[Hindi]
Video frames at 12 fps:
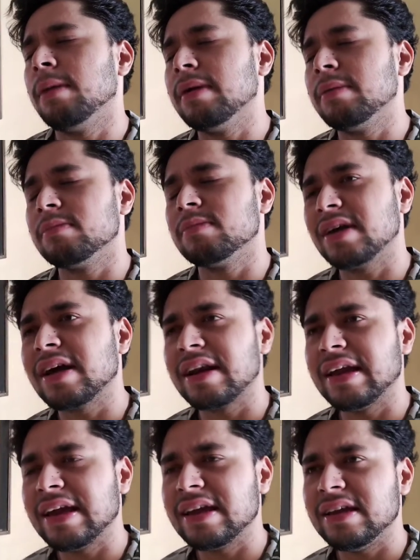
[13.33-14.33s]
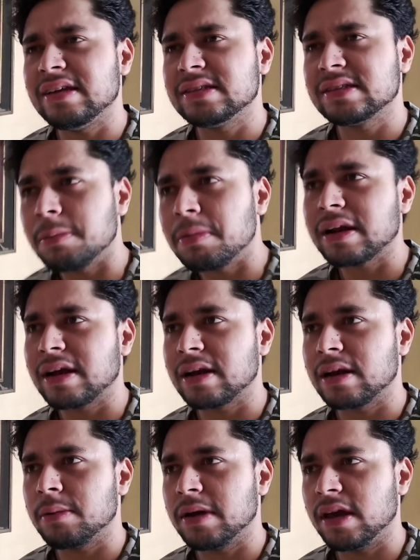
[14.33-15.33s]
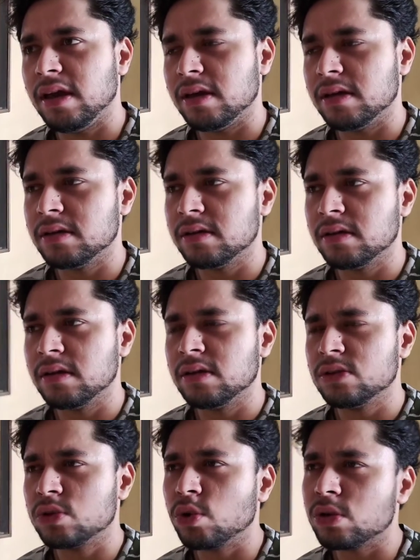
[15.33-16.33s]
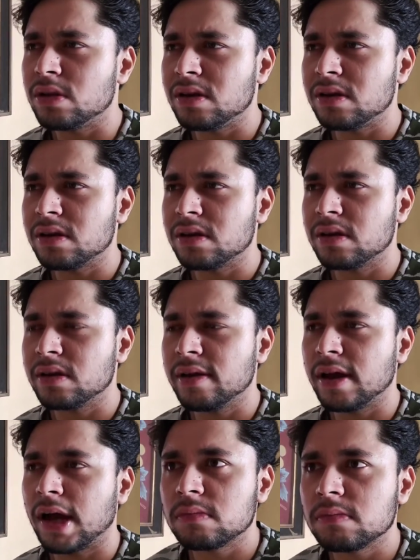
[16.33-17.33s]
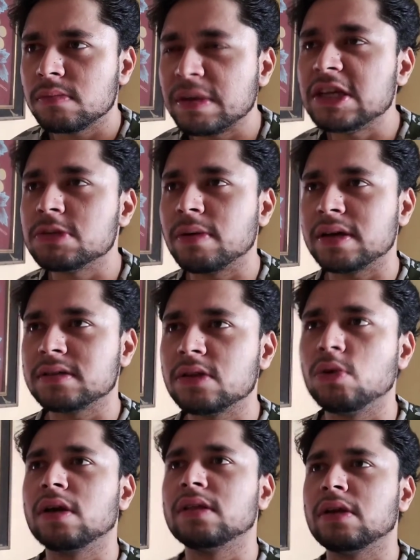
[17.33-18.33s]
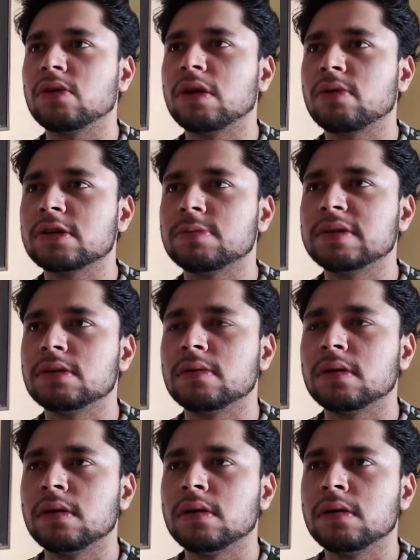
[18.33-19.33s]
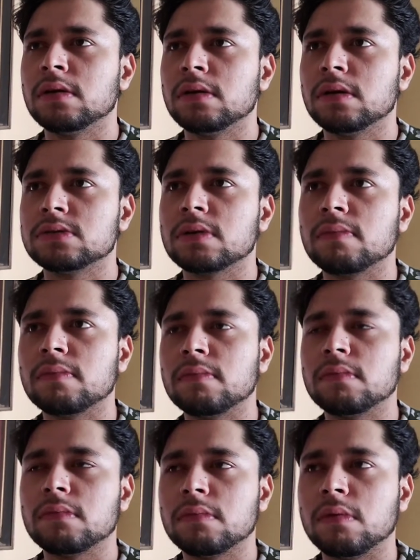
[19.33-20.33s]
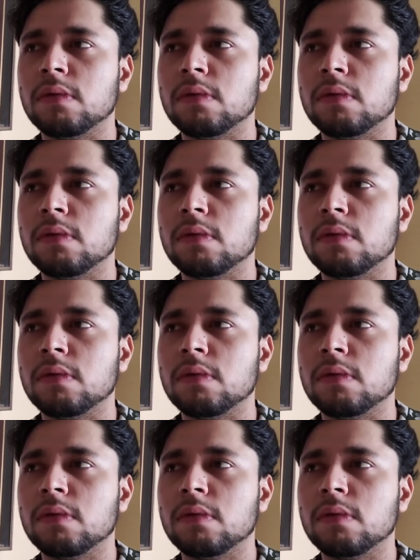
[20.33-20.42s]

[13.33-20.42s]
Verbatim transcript: अब कर ले ही सबर करना भाई दो दिन बीस बाईस दिन हो गए तेरे को रिक्वेस्ट भेजे अच्छा,